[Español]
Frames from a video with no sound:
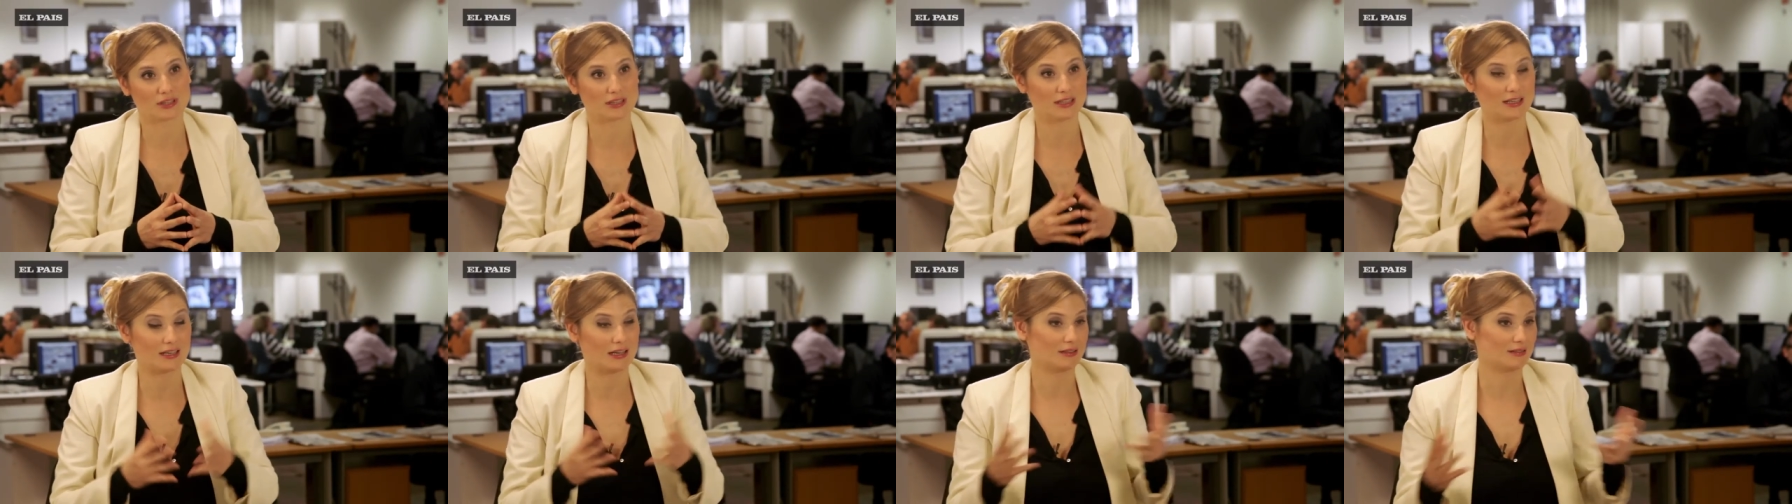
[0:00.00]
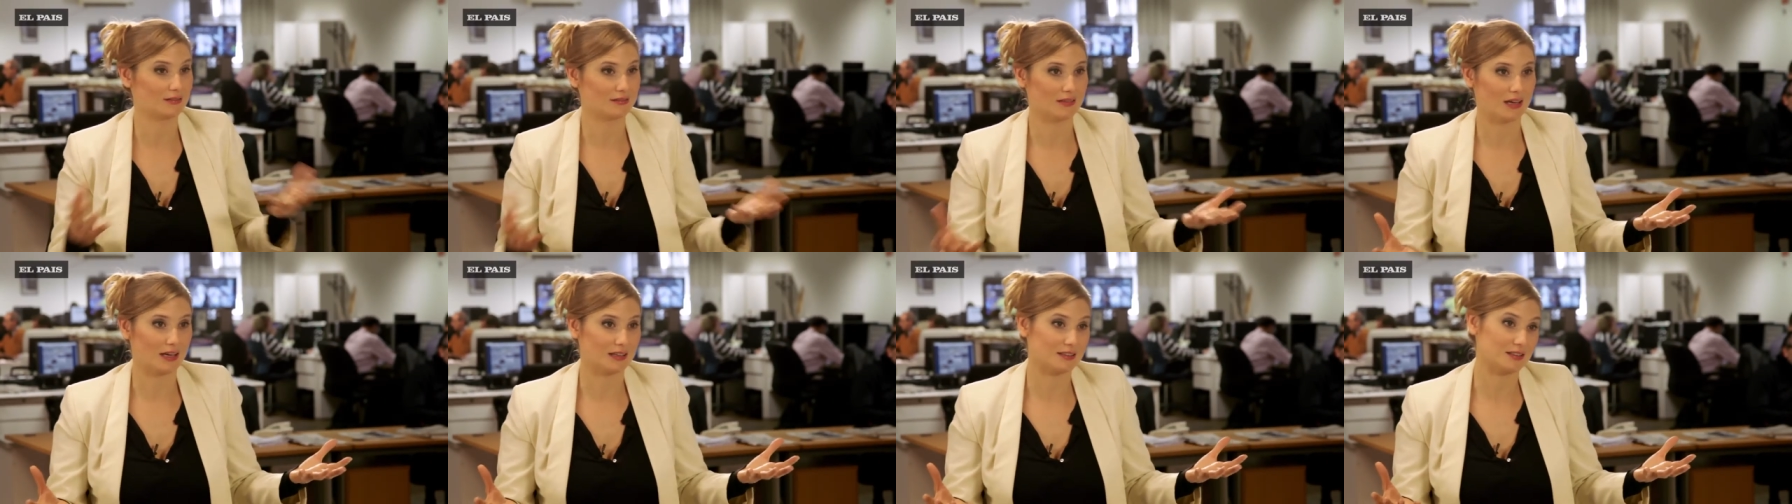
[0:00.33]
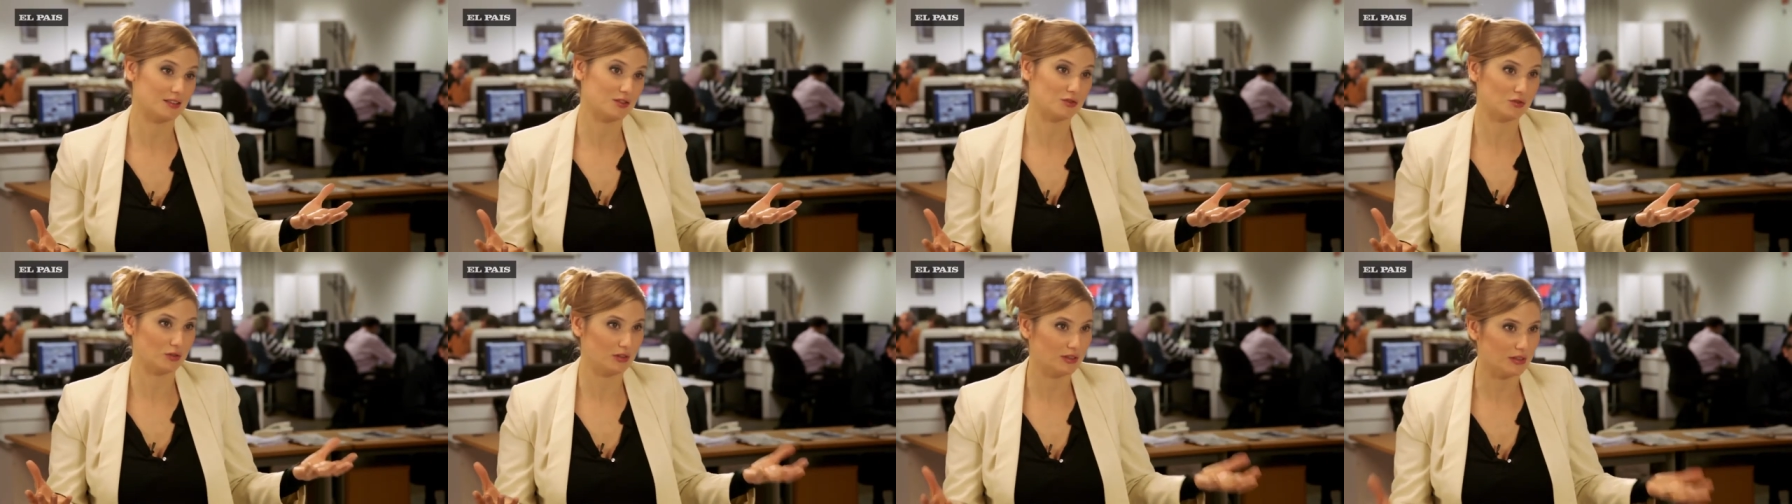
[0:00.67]
tengan
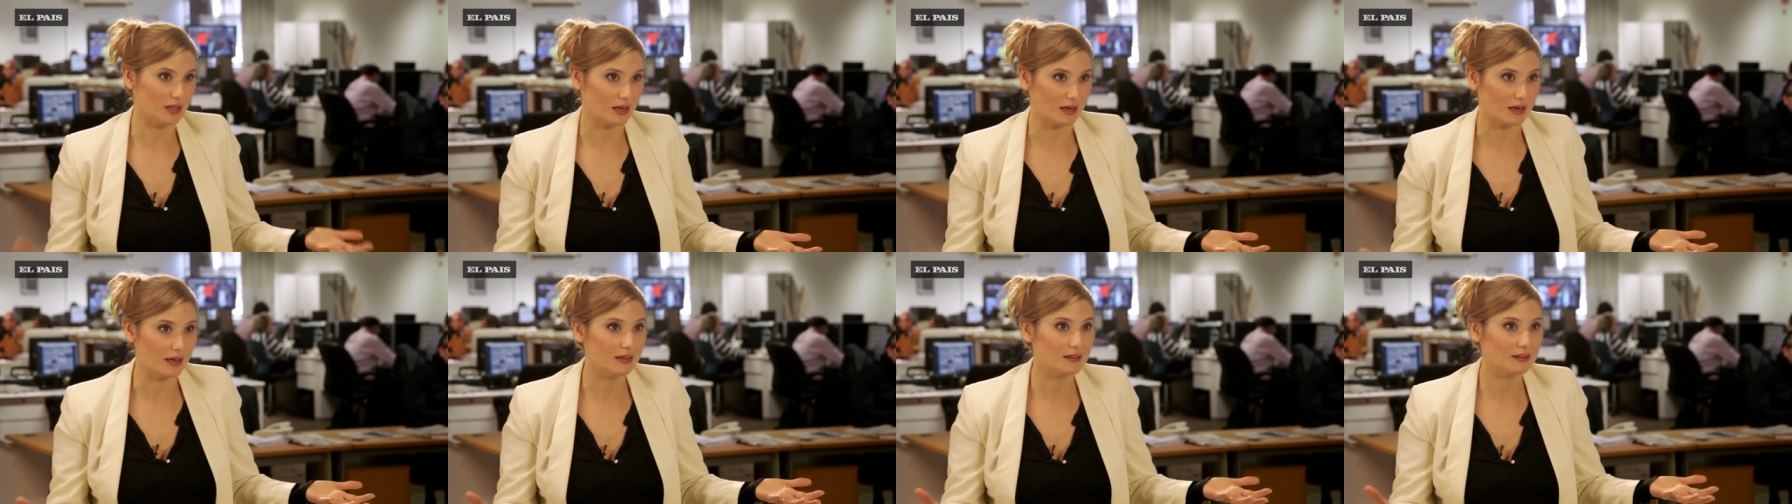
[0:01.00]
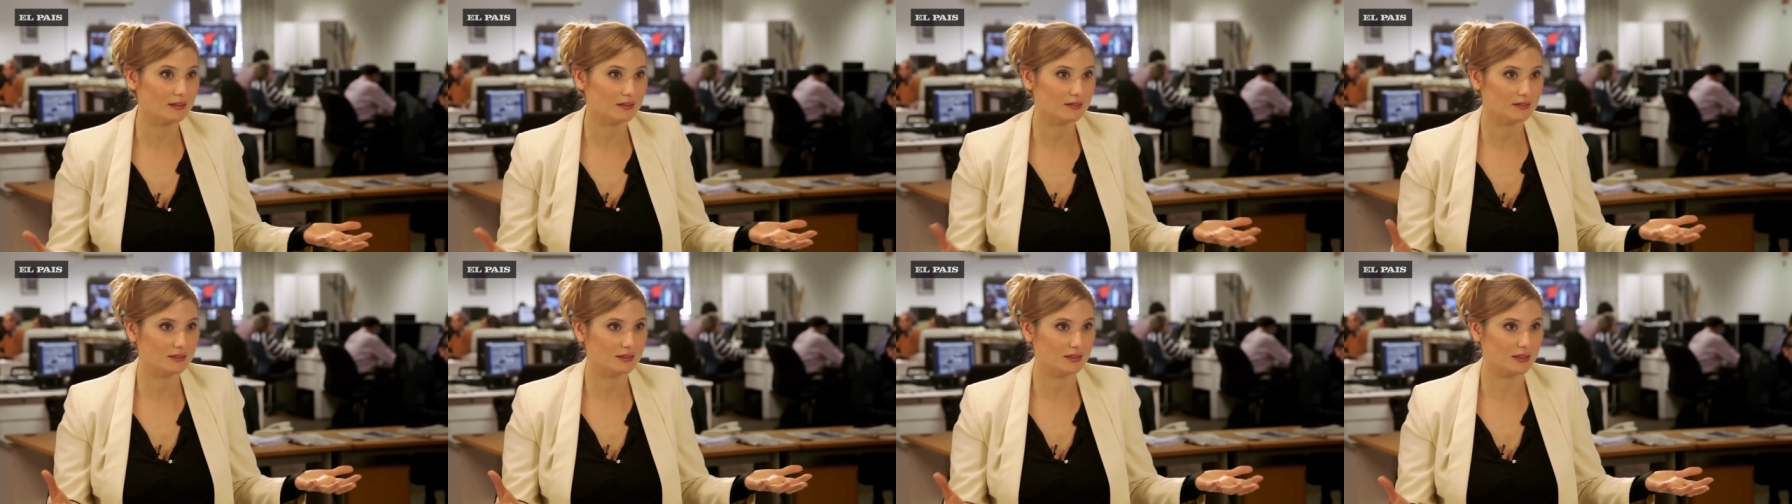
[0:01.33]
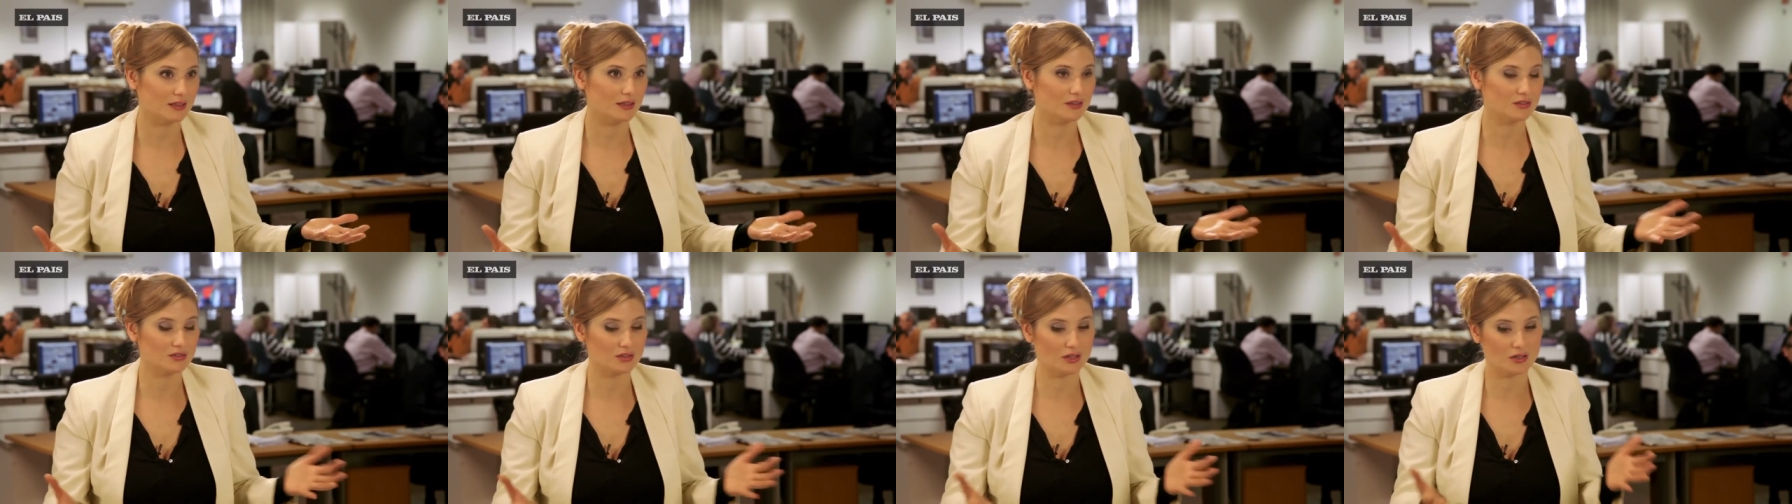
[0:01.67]
acceso a Internet, o
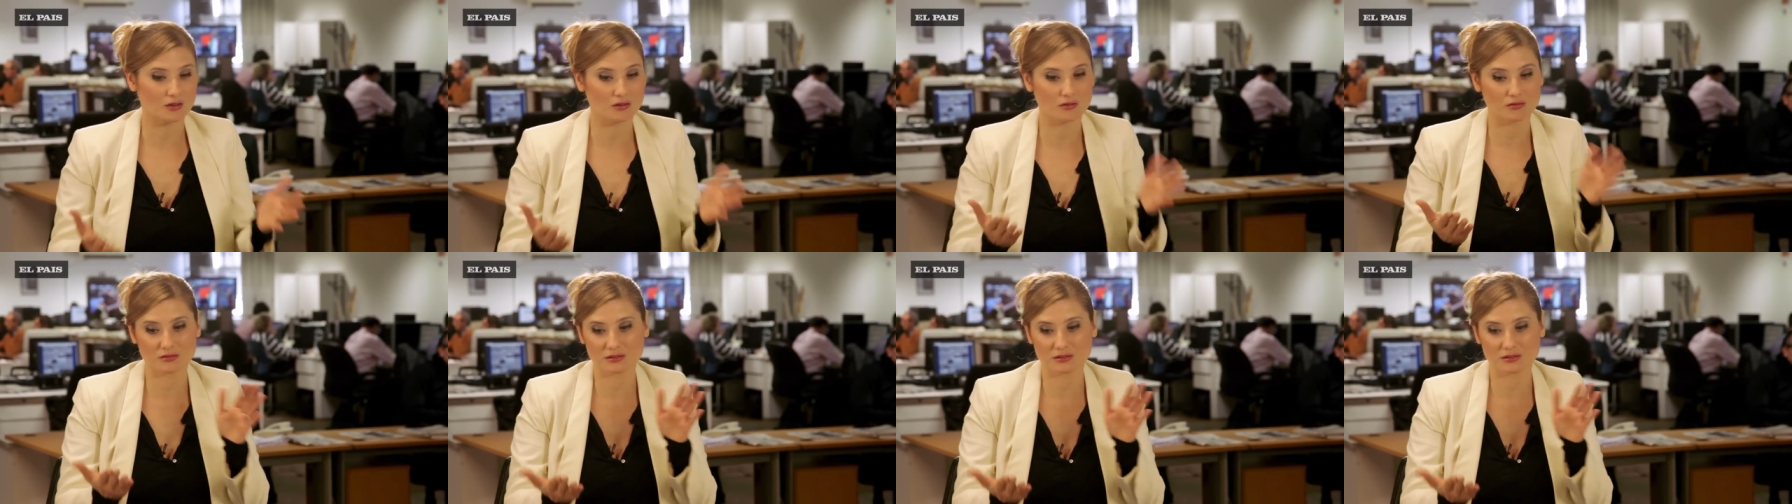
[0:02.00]
sea,